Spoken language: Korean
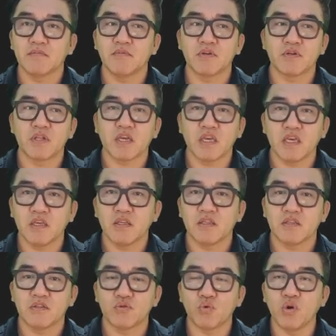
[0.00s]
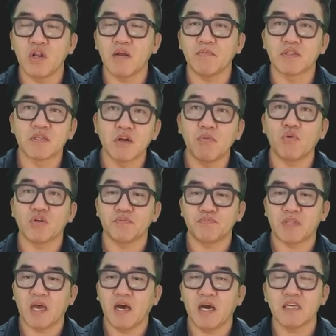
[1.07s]
뭐 저 새끼 논리를 한번 들어보고
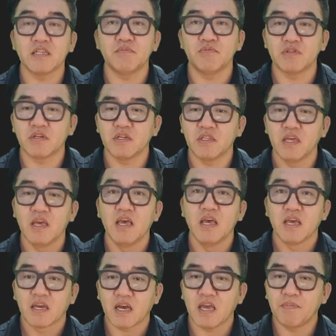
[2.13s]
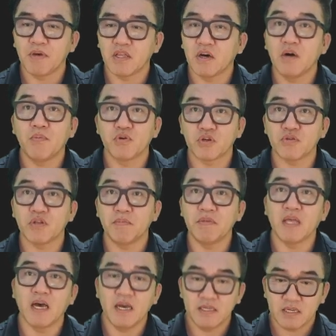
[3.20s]
싶다 하시는 분들은 가입해서 보셔도
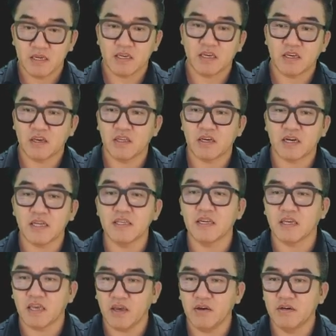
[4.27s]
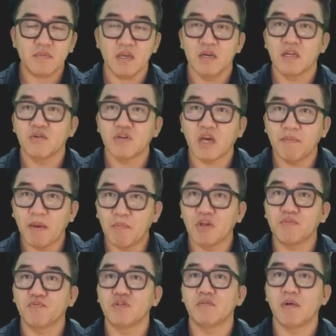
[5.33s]
됩니다. 제 계좌 까드릴게요. 그리고 제가
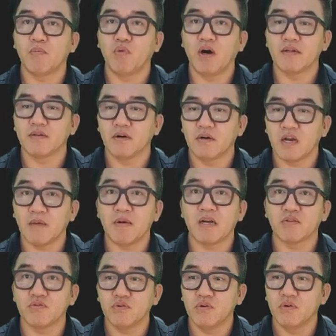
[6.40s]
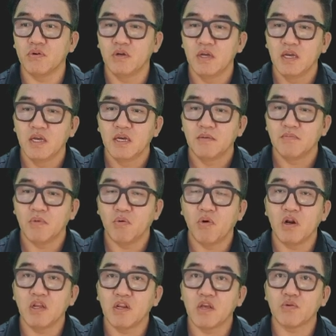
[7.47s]
멤버십 분들만 모아서 라방도 뭐
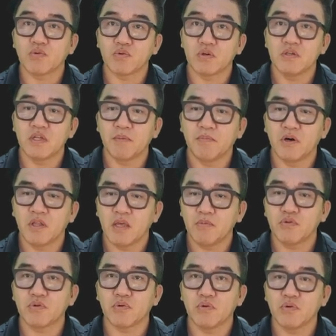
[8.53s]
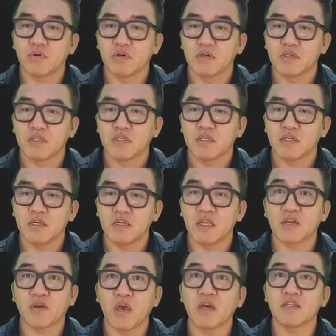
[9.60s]
월 1회 정도는 한번 해보도록
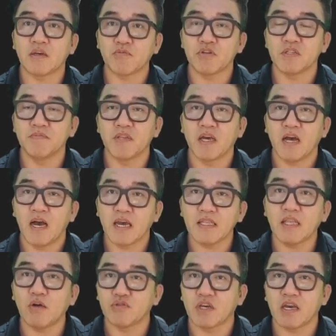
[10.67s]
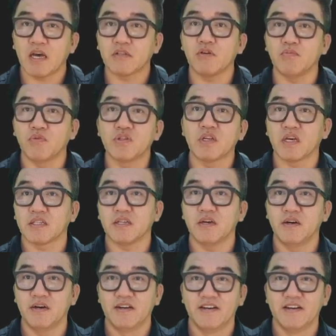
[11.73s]
일단 계획은 잡고 있습니다. 하겠다고 제가 약속은 못 드리겠어요.